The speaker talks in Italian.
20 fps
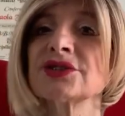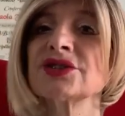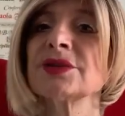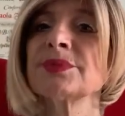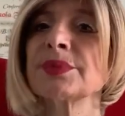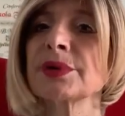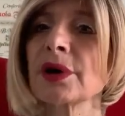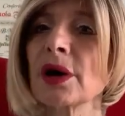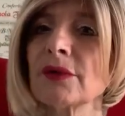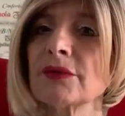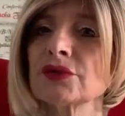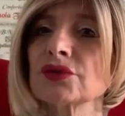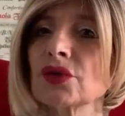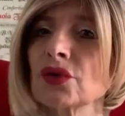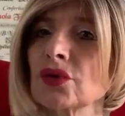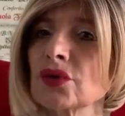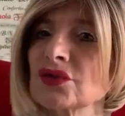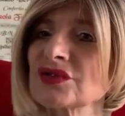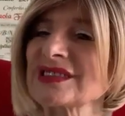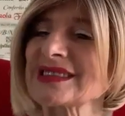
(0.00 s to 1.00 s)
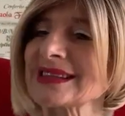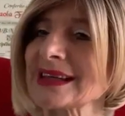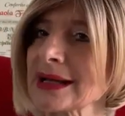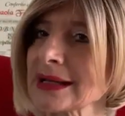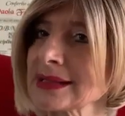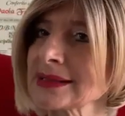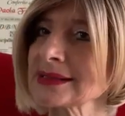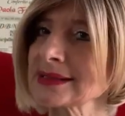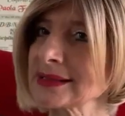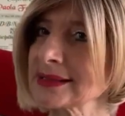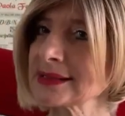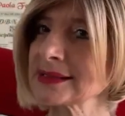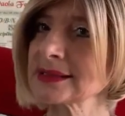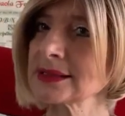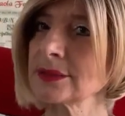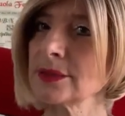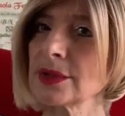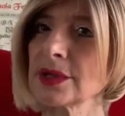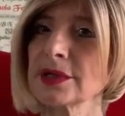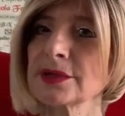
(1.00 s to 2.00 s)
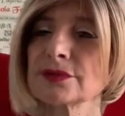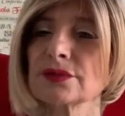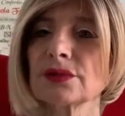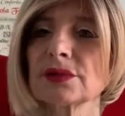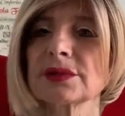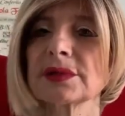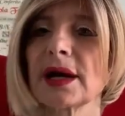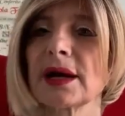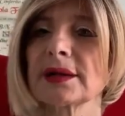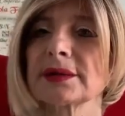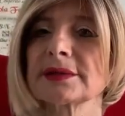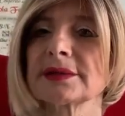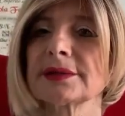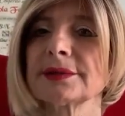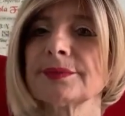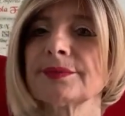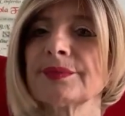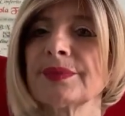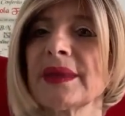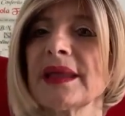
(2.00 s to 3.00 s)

ci provano con scarsissimi risultati.